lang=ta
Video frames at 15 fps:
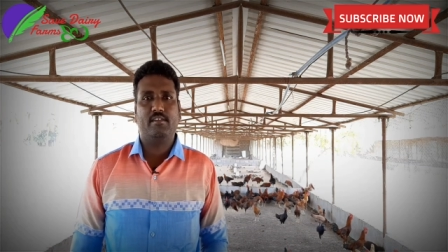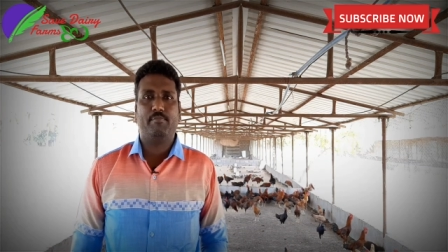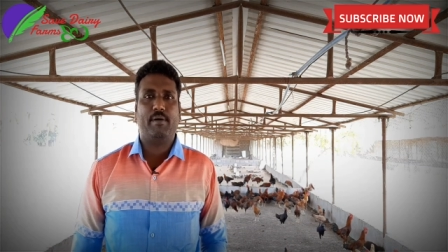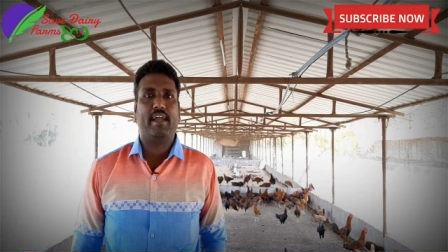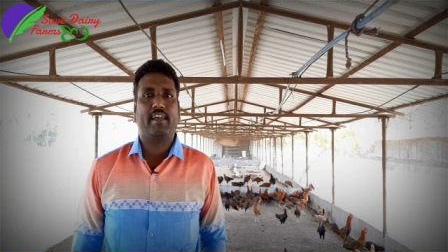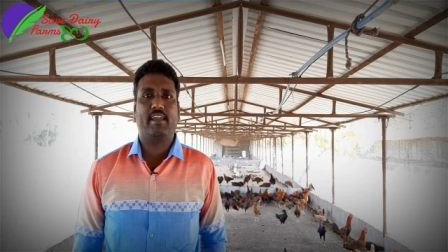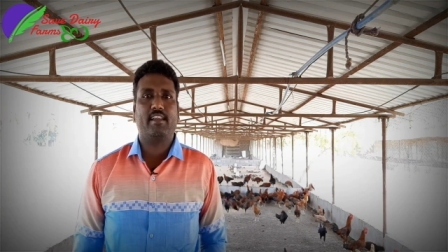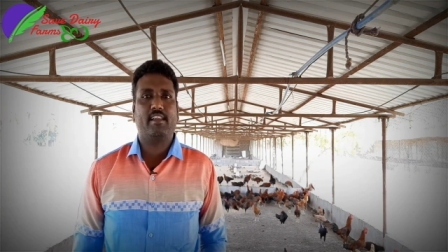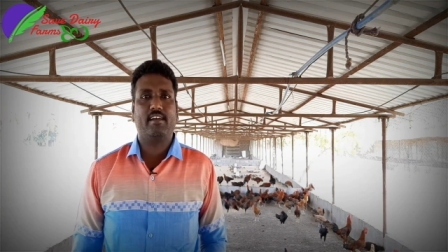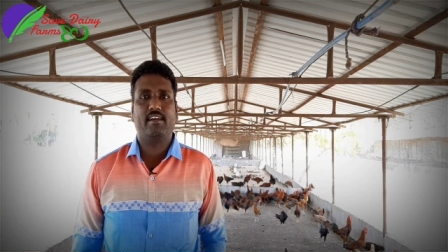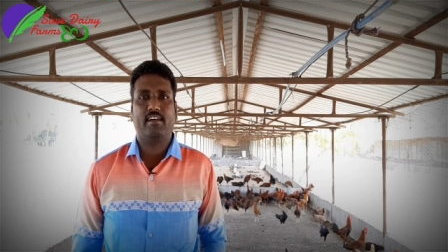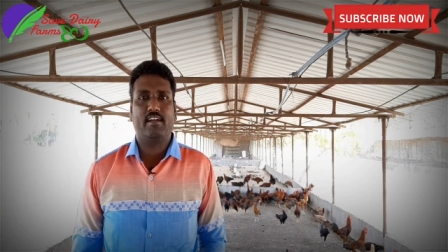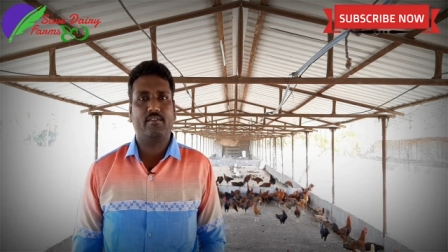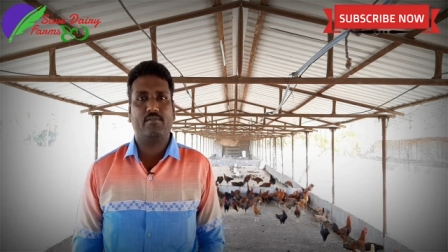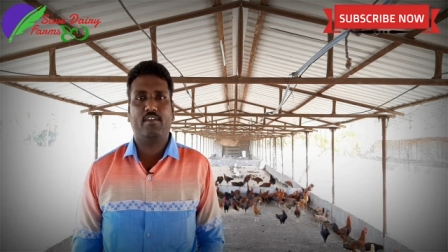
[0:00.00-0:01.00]
பாக்கெட்டில்
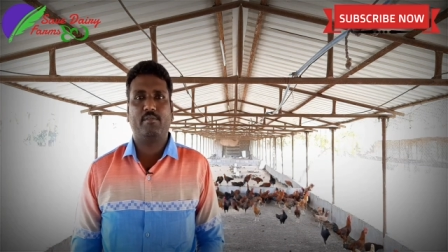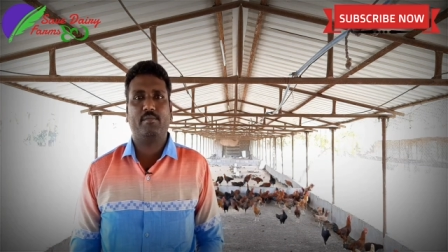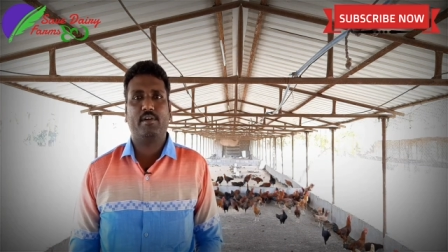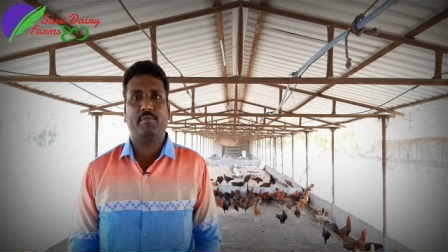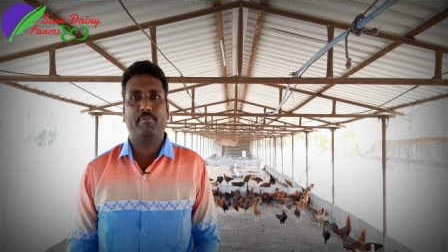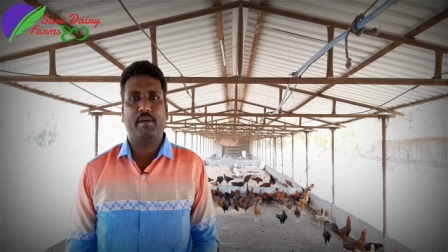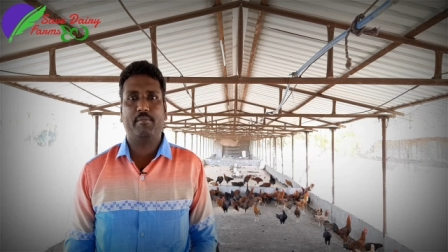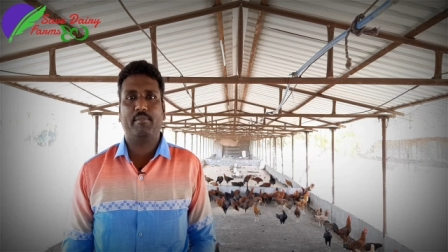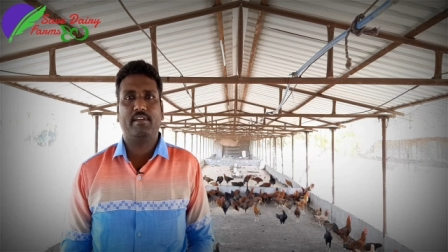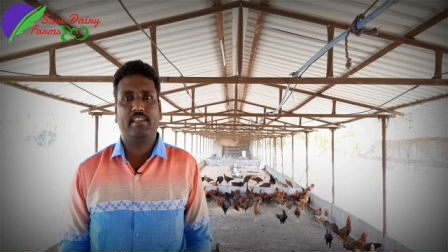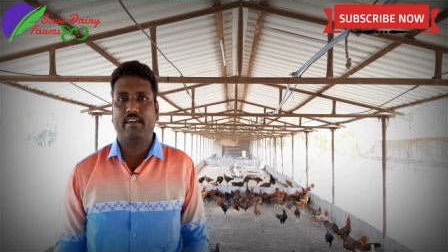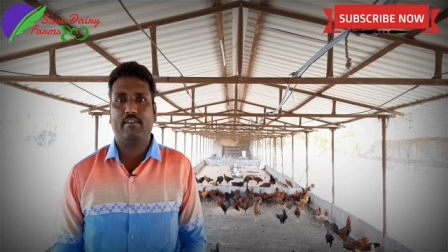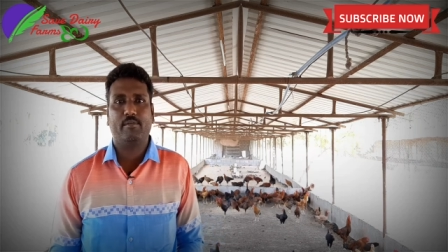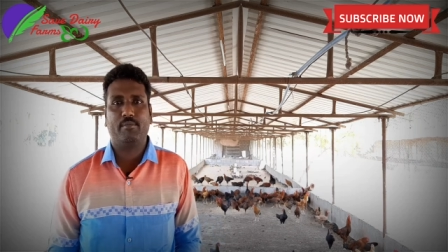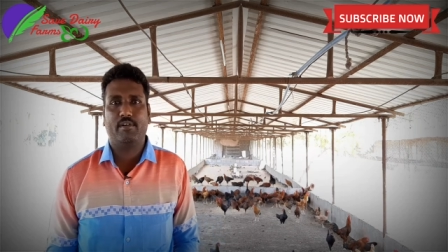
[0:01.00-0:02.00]
கன்ஃபார்ம்டாக பேமெண்ட்
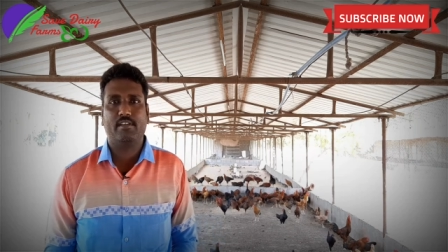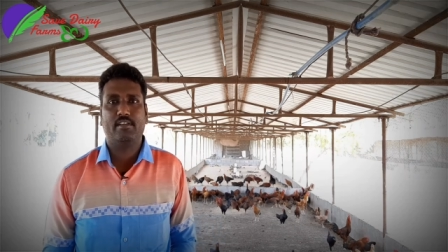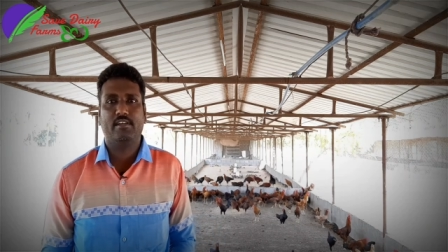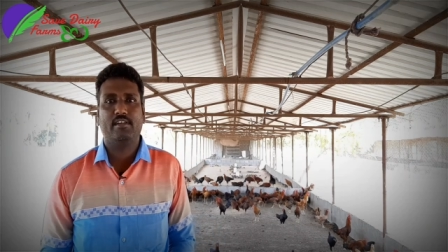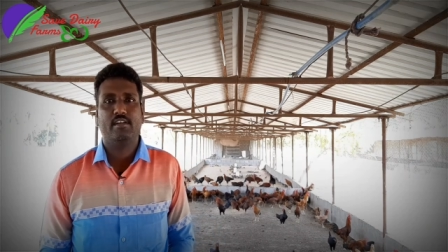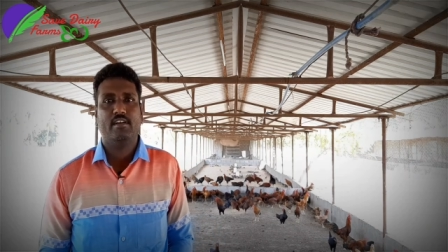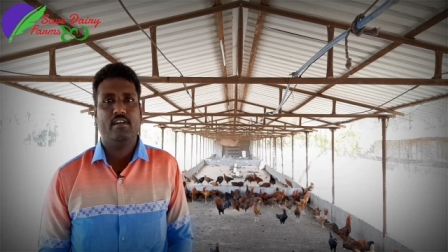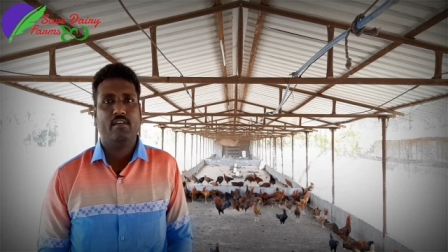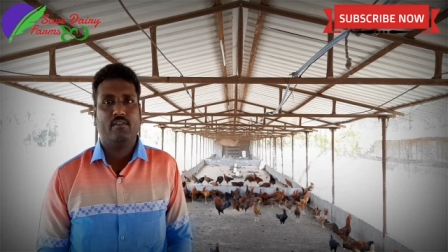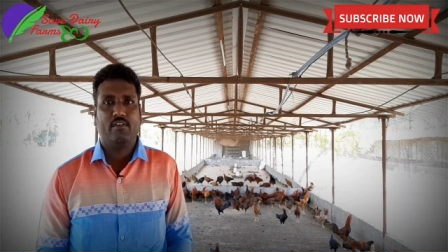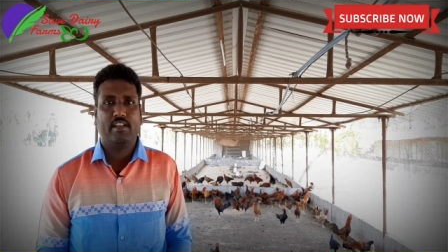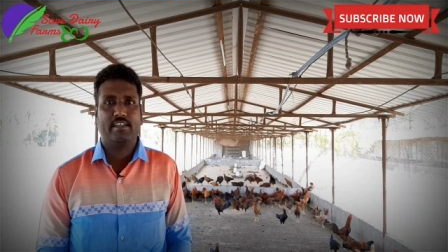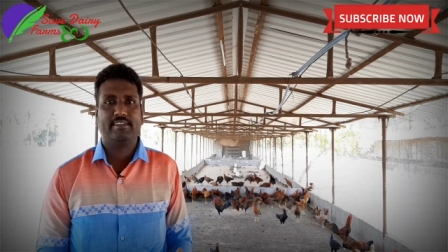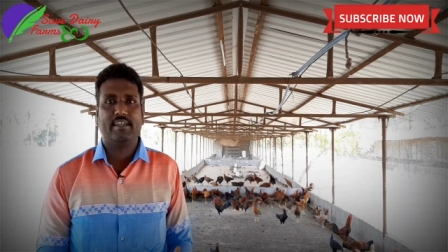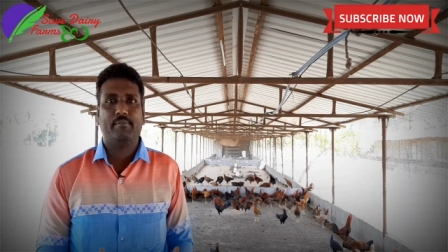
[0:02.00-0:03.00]
தேவைப்படுது
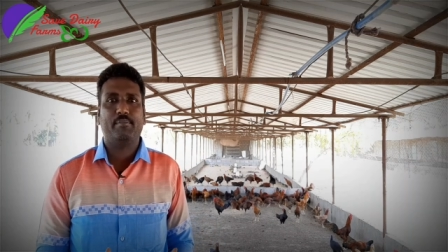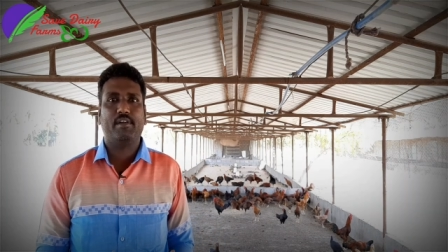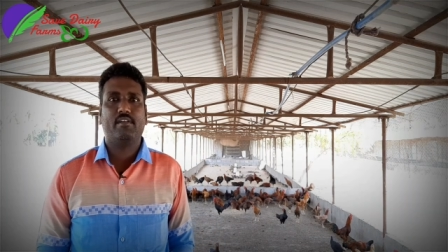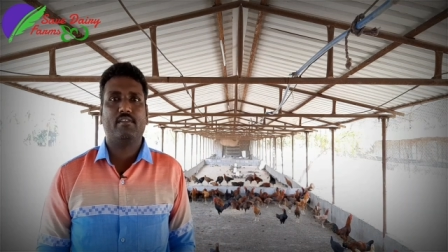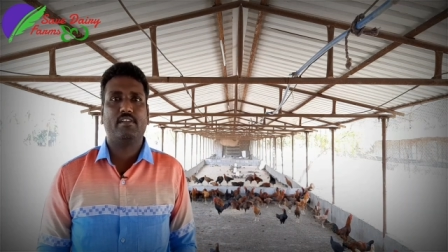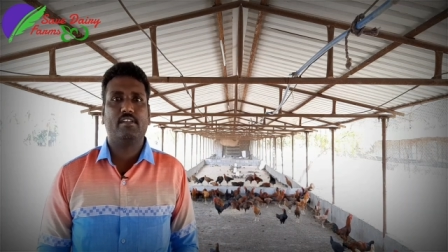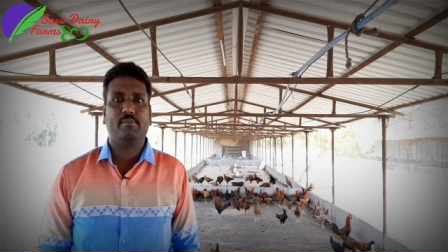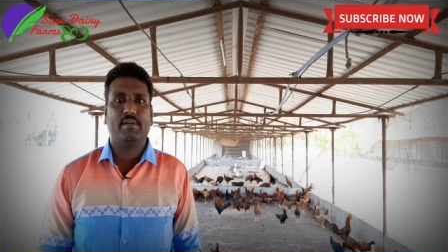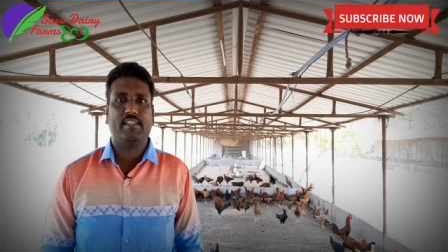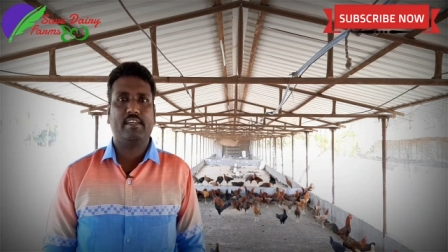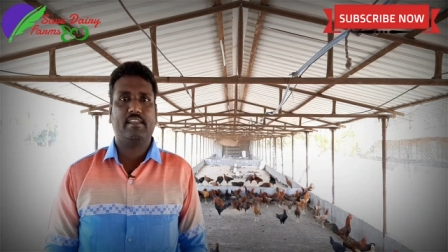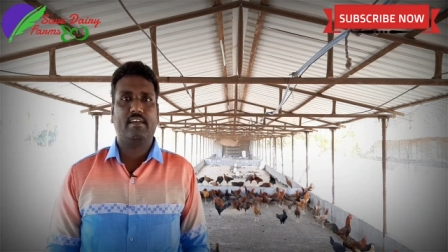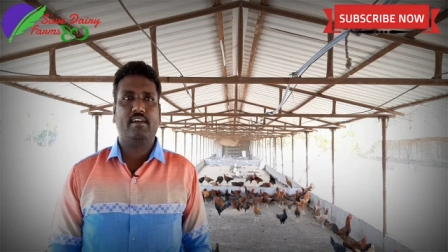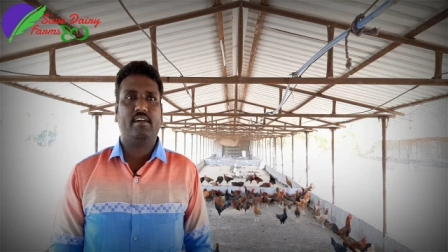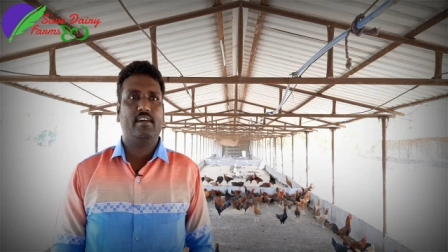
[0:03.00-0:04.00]
ஃபார் எக்ஸாம்பிளுக்கு வந்து
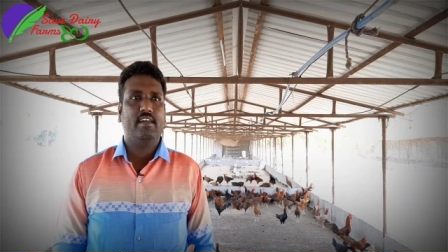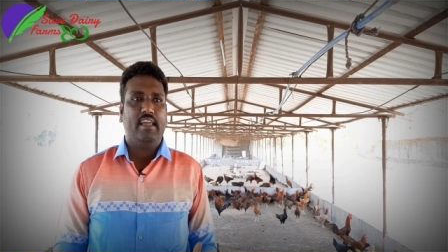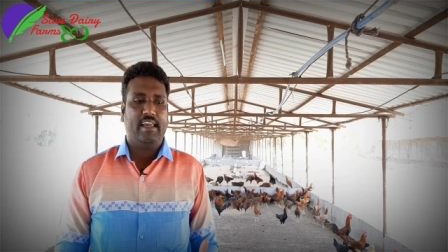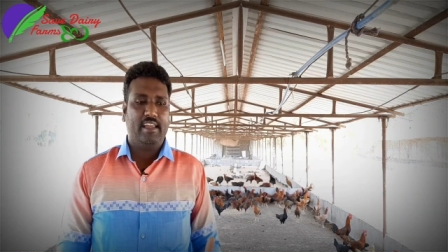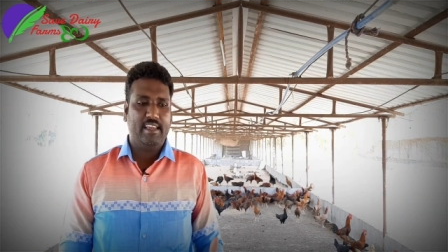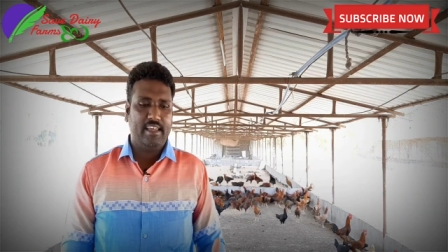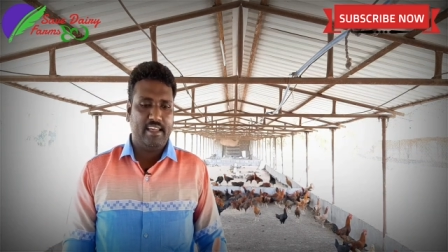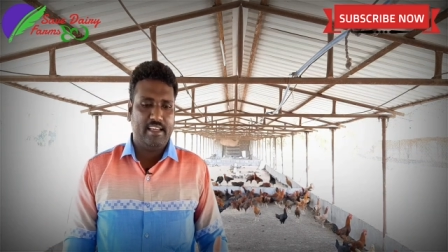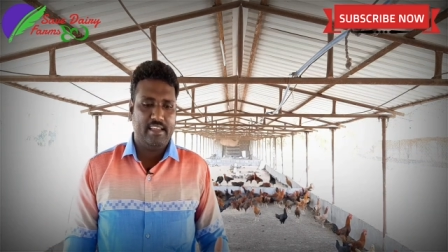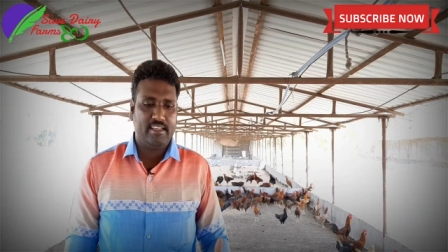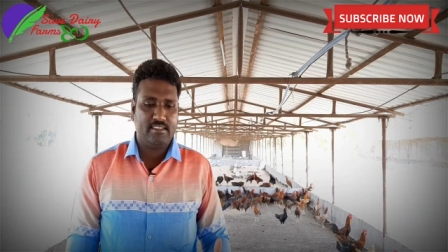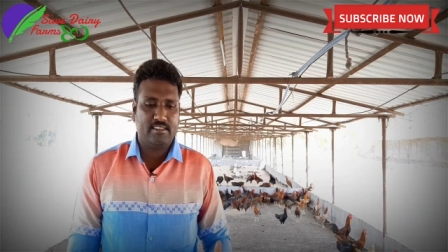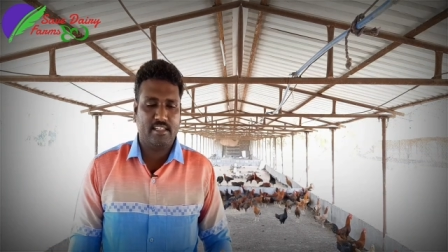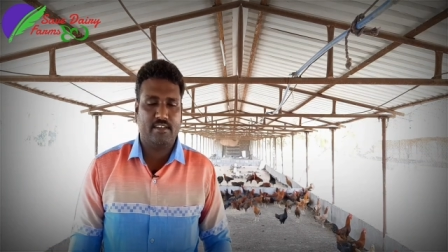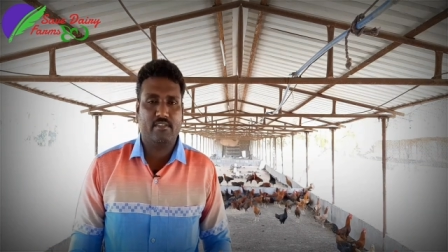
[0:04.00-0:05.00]
பார்த்தீங்கன்னா இன்றைக்கி
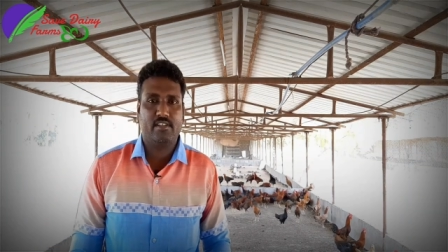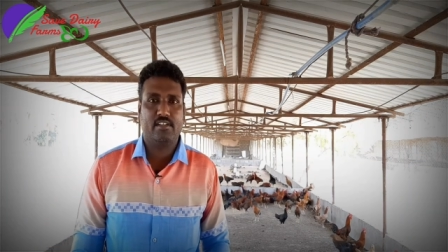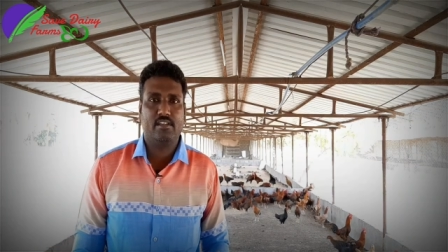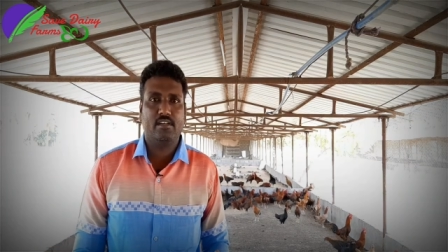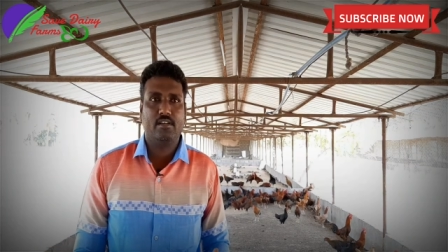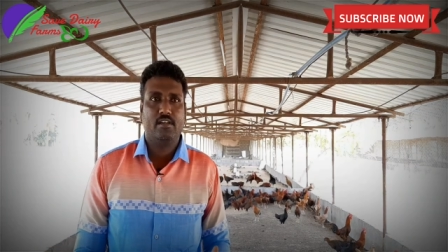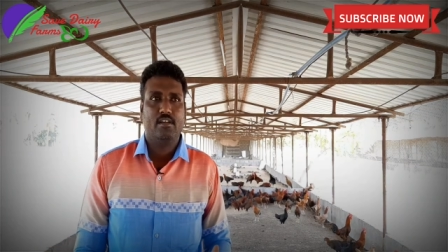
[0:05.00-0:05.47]
இண்டஸ்ட்ரி வந்து